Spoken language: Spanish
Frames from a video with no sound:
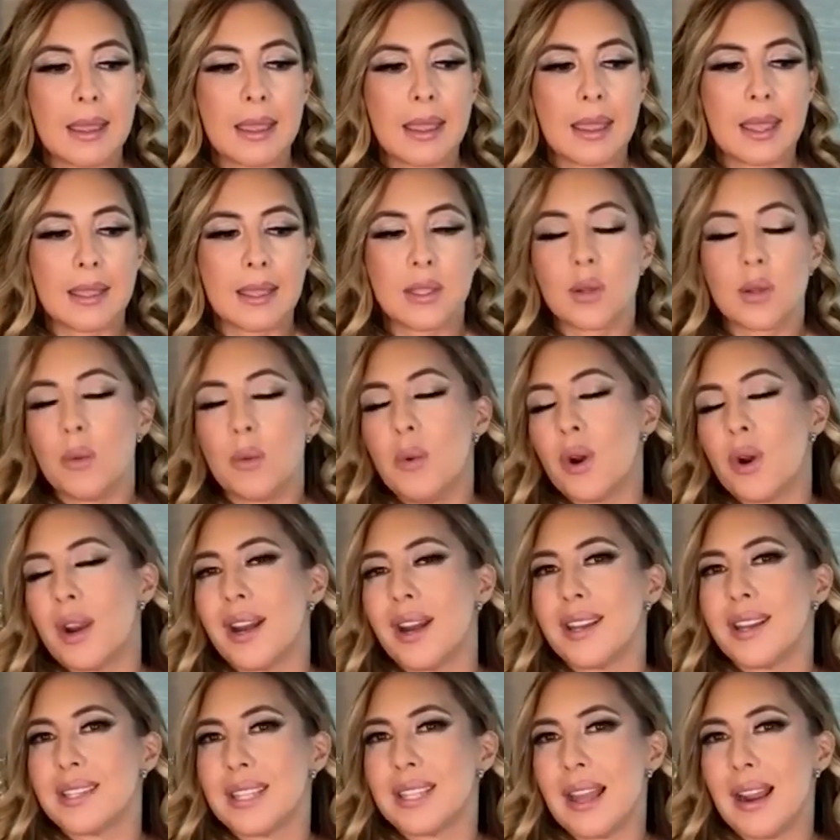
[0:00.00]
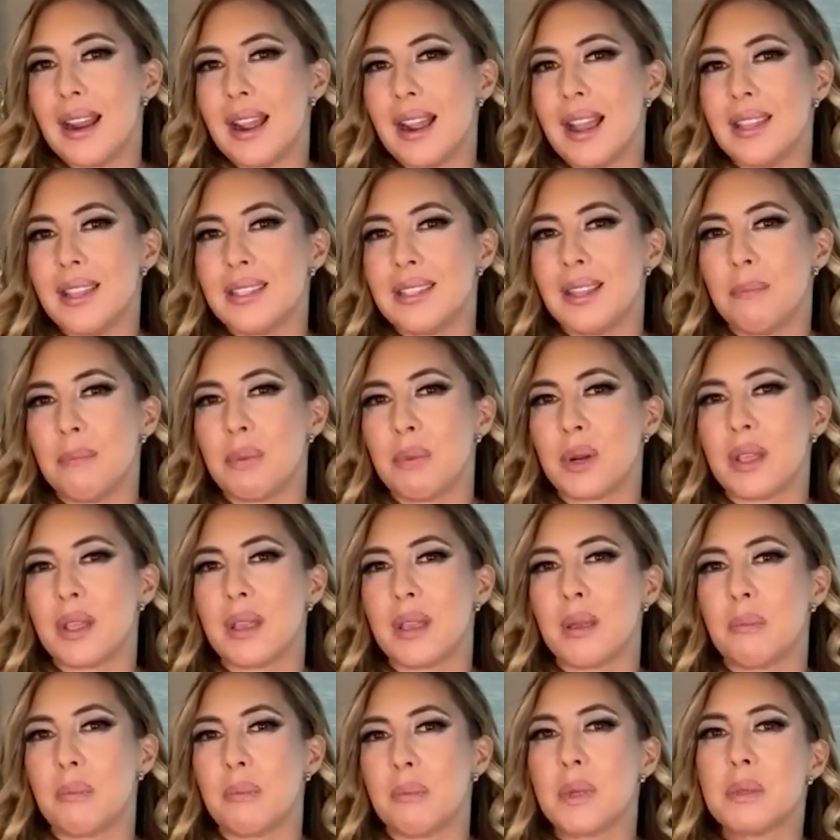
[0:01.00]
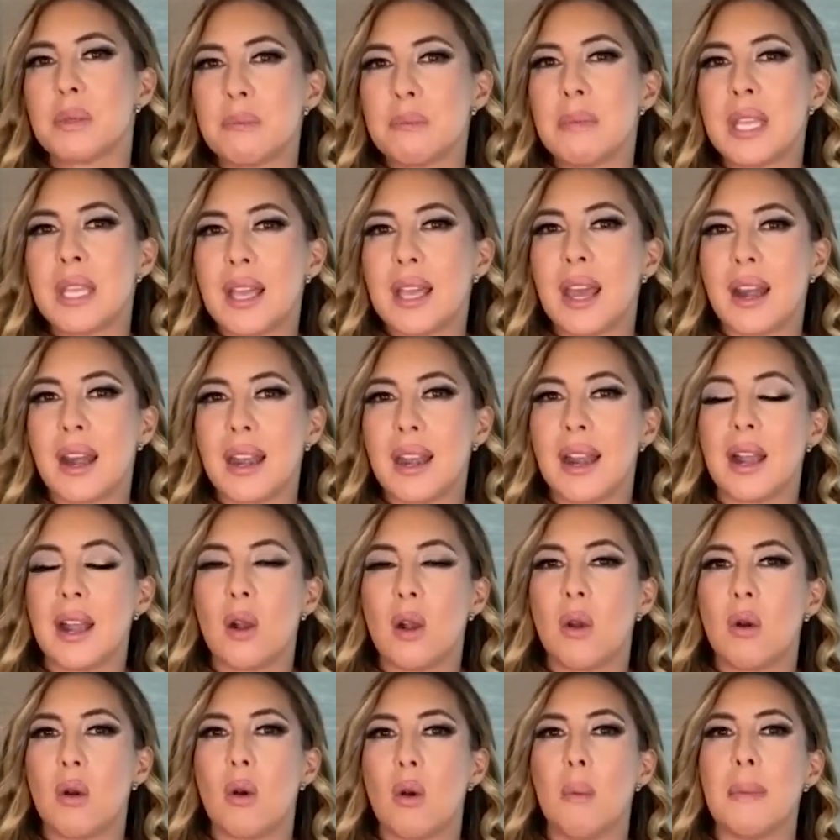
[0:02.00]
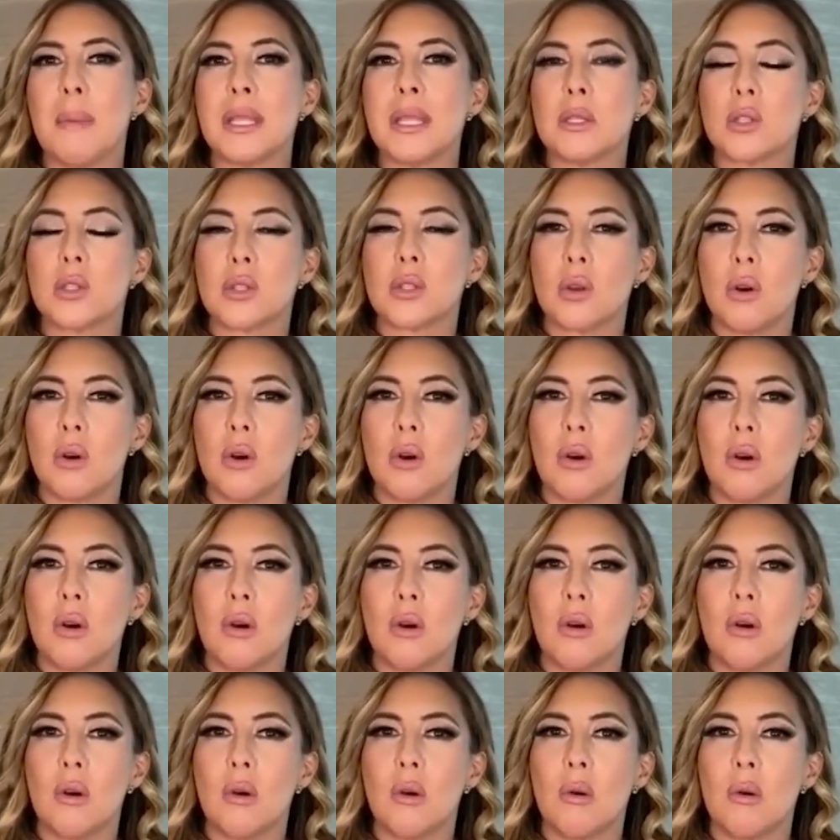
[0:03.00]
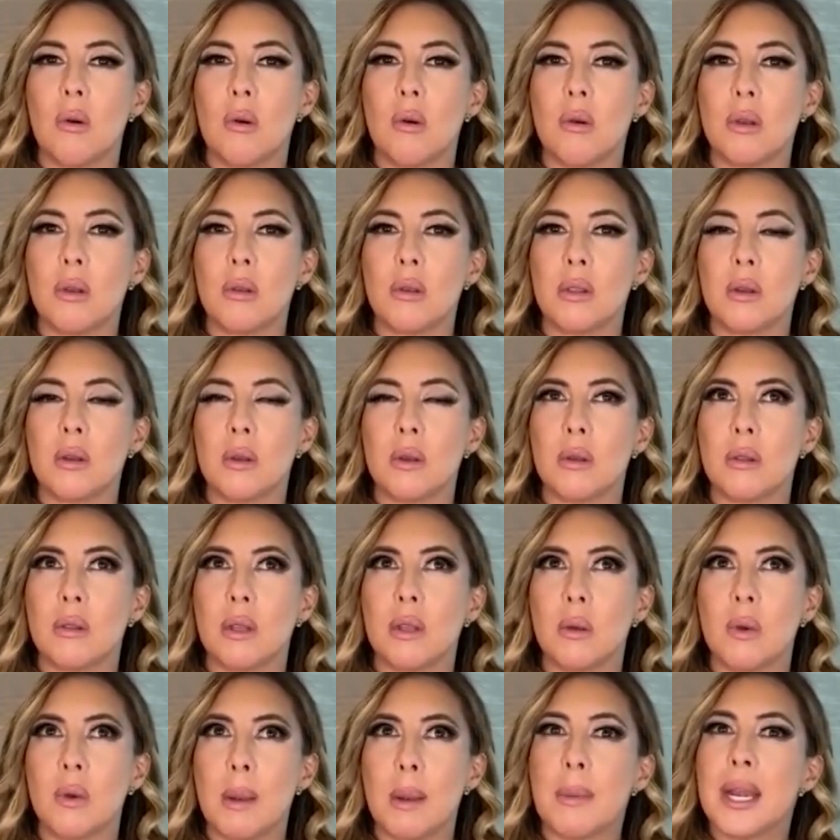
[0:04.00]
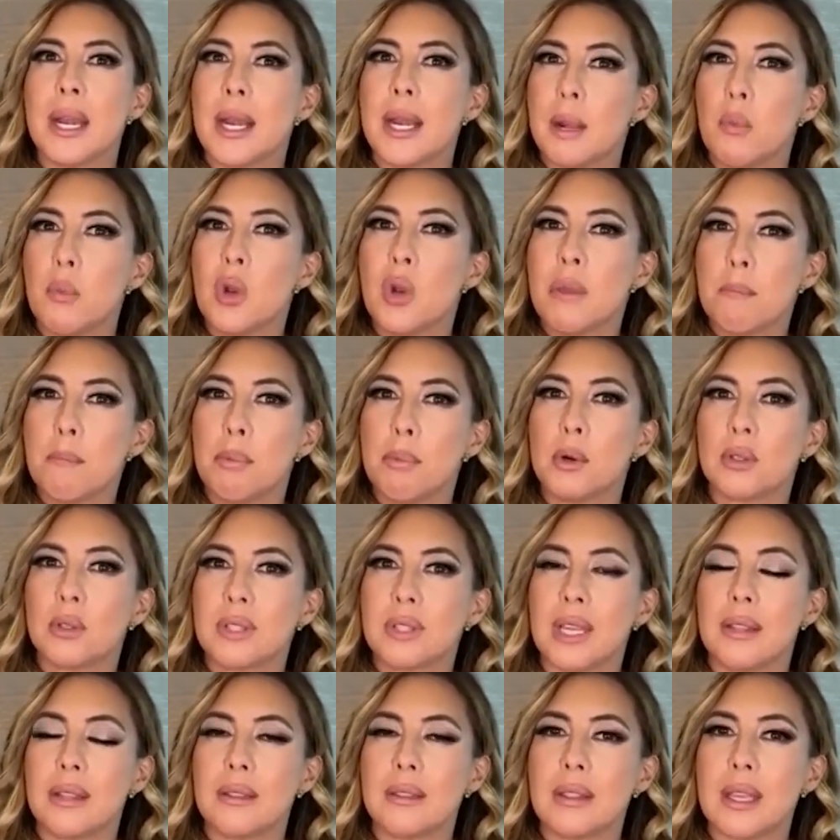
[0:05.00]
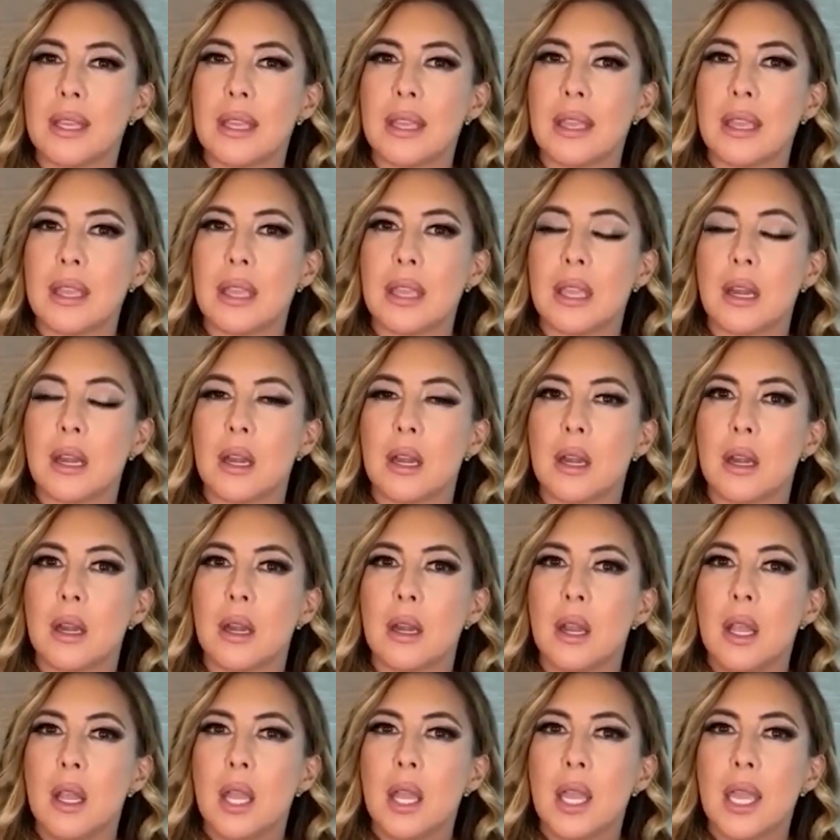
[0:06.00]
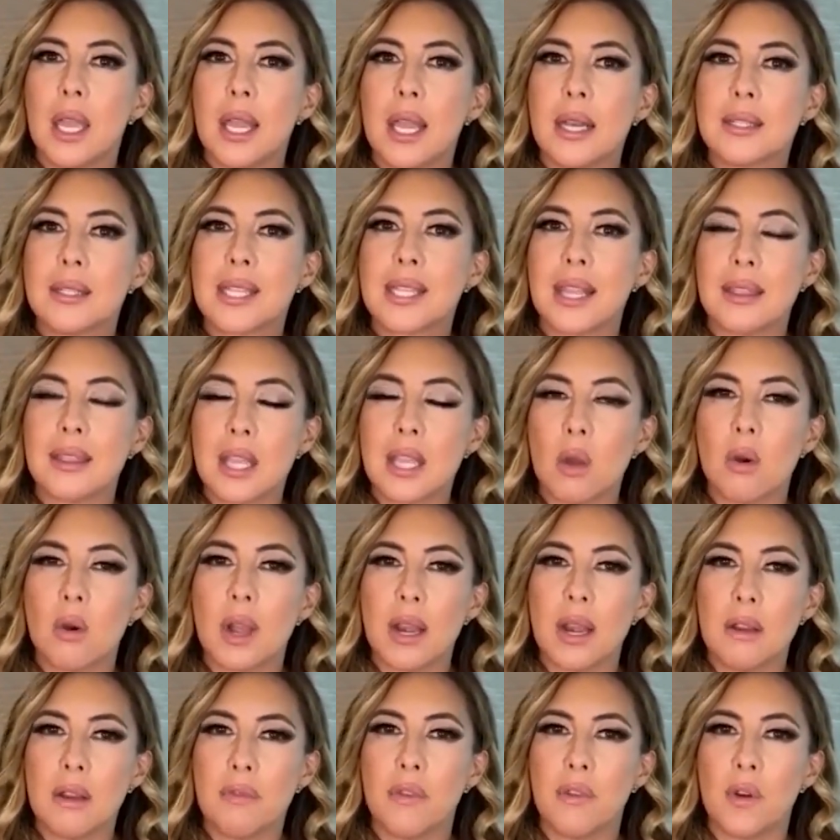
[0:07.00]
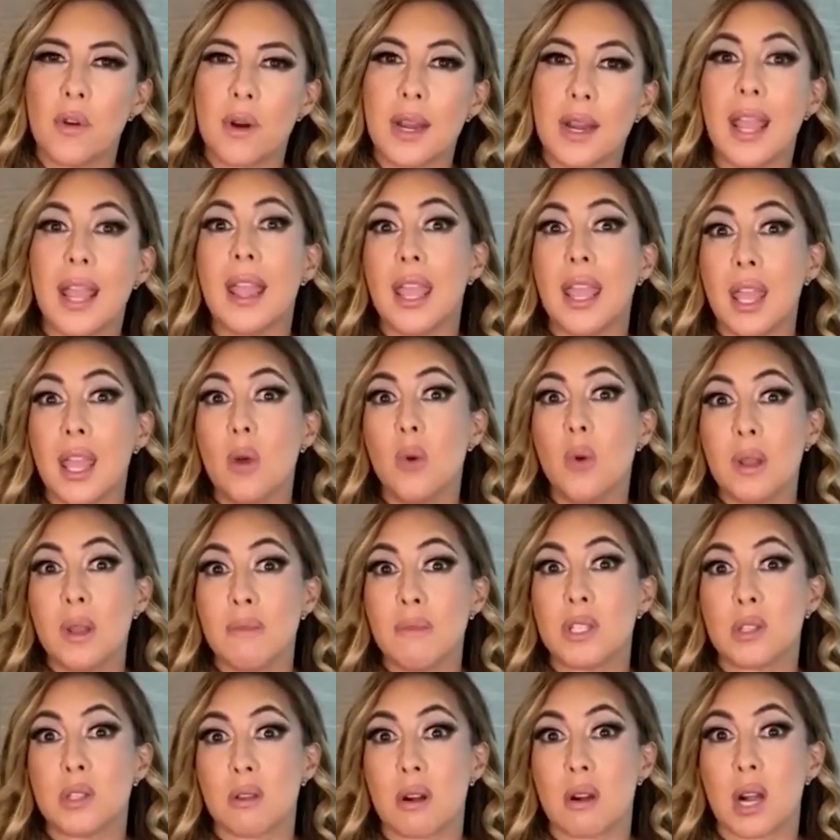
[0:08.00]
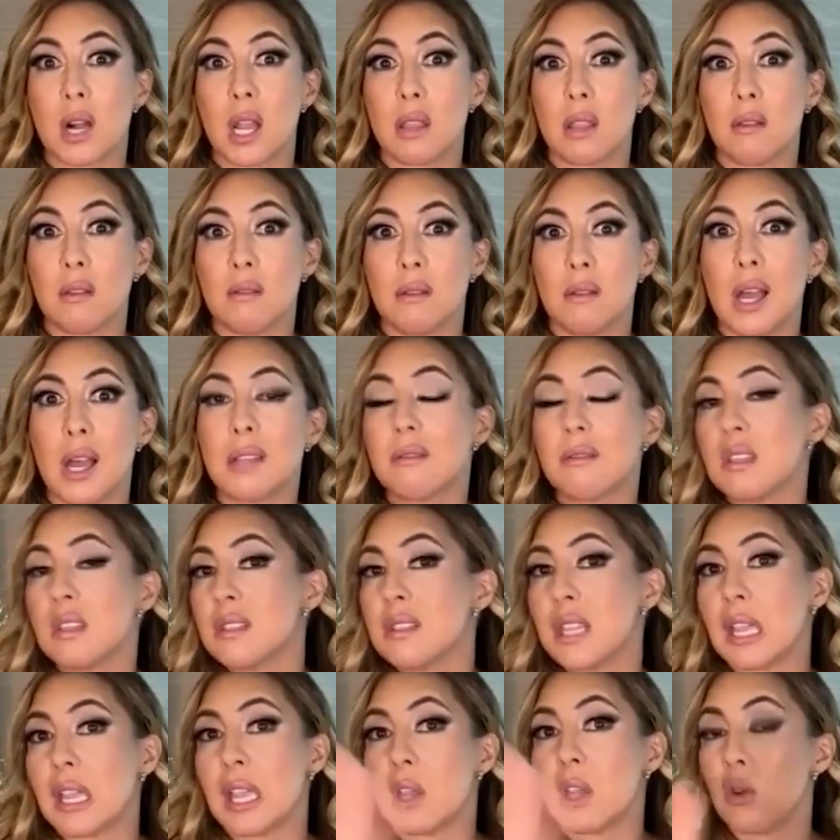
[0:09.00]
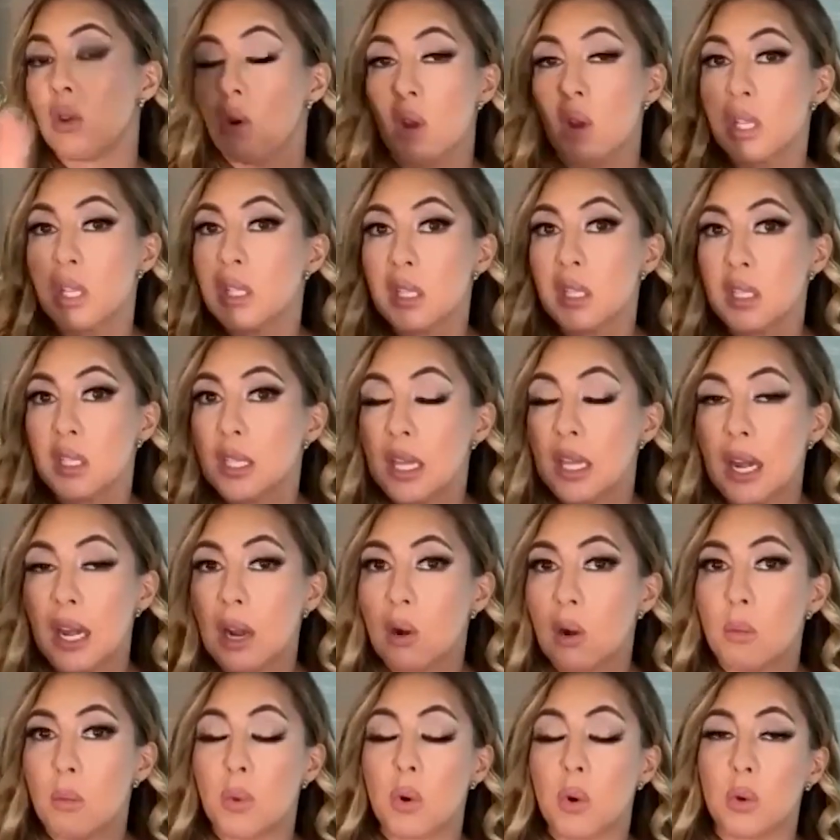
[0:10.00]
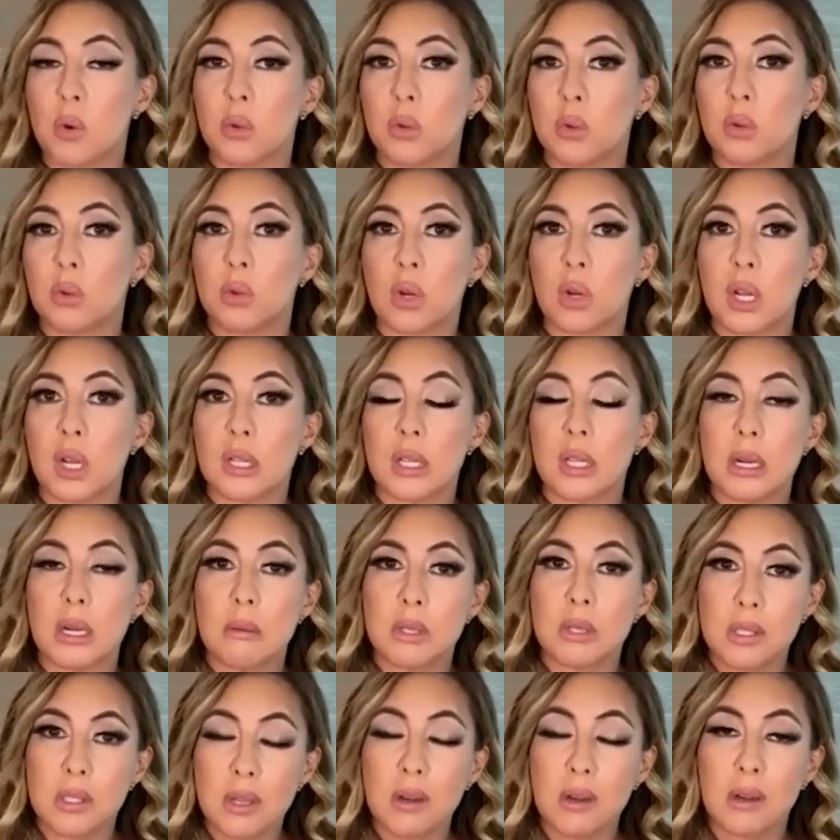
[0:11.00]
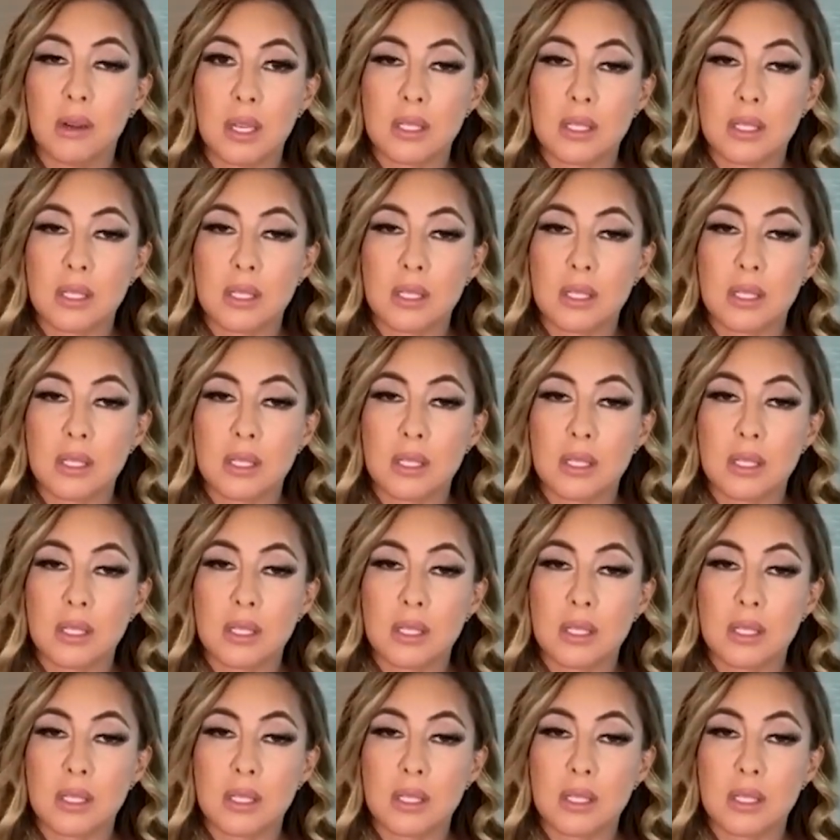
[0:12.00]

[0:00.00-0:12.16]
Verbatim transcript: que es como regresar a casa porque pues mi carrera comenzó de, una manera muy importante en, en San Diego, California, en Univision Radio, antes de que yo existiera como conductora de televisión.